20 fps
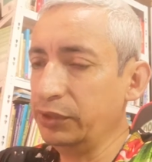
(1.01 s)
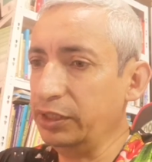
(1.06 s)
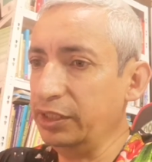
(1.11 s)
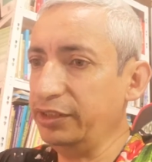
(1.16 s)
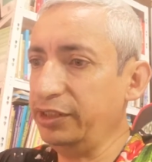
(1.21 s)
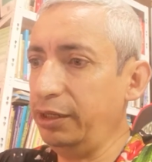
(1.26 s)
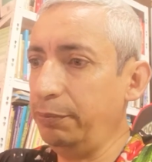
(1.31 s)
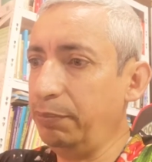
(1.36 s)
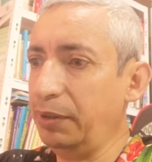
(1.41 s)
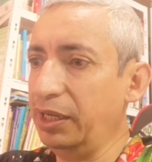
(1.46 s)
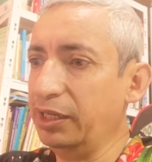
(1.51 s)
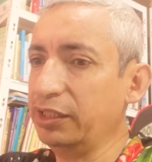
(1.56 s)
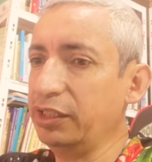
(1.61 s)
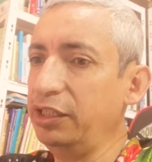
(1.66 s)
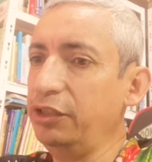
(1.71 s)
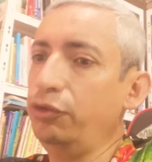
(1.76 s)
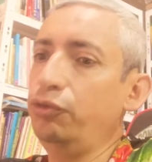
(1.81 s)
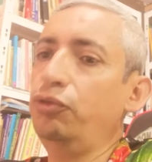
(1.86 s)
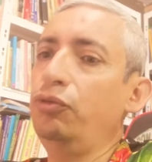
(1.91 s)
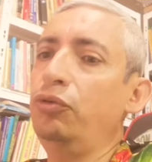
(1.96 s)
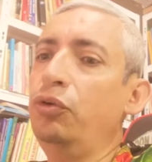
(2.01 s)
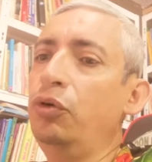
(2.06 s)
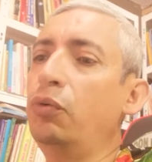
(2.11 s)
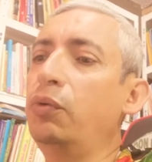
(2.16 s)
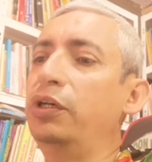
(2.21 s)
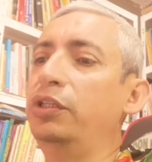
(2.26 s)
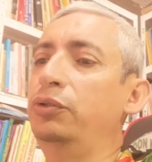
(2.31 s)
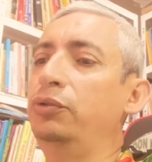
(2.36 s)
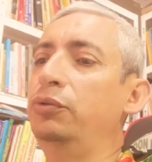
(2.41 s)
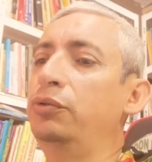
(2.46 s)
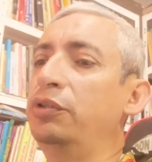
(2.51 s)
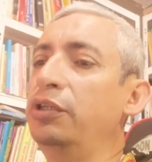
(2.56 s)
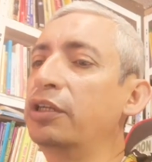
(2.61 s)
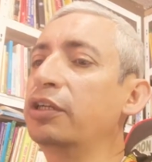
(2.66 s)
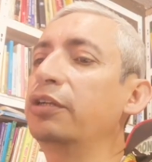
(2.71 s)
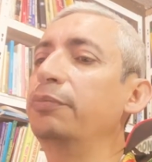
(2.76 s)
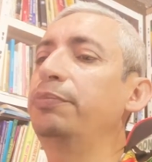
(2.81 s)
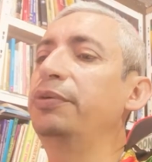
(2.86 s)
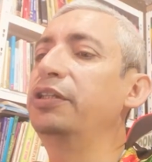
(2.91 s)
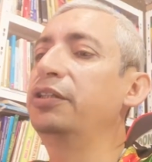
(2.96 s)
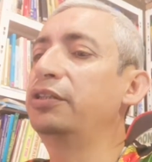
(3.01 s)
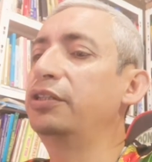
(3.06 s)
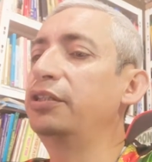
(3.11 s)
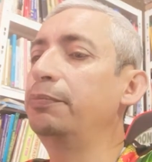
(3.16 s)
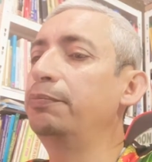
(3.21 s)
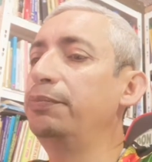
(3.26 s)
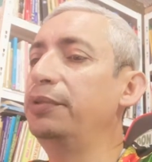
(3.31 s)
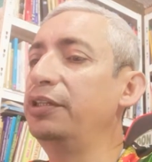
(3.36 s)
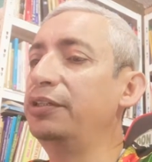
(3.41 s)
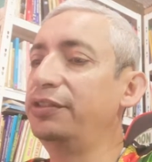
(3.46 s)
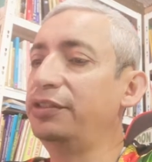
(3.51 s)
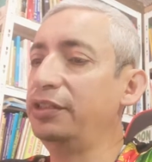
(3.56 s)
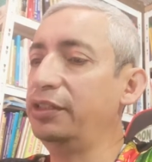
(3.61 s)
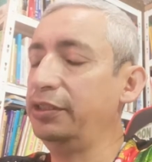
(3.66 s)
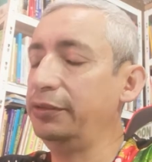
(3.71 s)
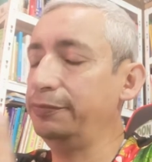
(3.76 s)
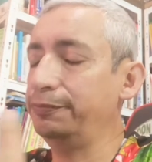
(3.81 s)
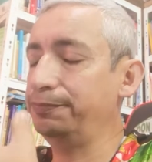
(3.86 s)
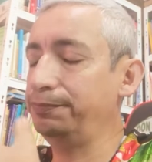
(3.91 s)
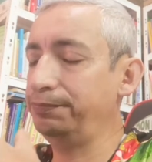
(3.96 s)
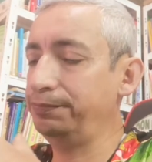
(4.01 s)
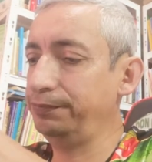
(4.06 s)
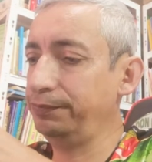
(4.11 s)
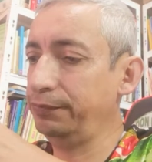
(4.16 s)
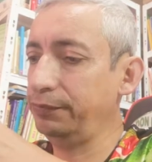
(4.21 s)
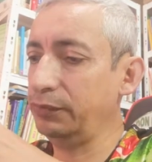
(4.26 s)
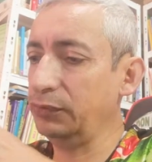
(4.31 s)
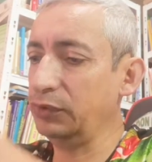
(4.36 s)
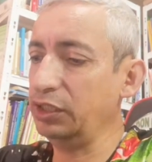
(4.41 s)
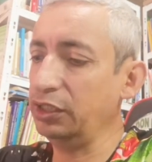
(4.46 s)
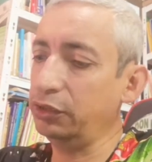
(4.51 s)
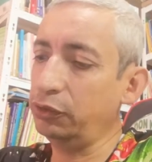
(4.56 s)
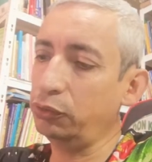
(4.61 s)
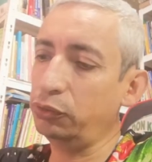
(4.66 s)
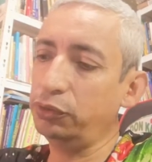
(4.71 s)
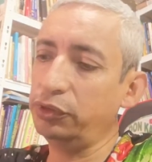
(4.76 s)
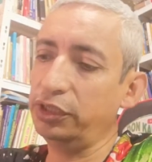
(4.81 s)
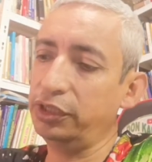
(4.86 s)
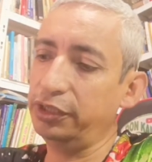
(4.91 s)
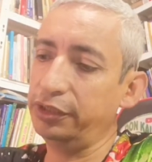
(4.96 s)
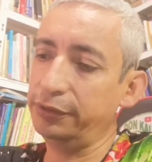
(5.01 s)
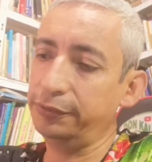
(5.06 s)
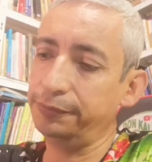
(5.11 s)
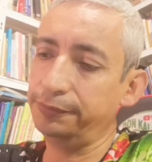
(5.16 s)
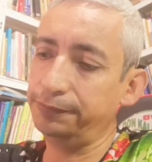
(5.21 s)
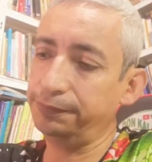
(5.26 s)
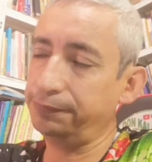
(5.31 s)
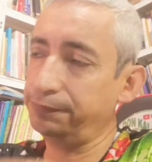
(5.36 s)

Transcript: es el Parkinson cuando de repente empieza dentro del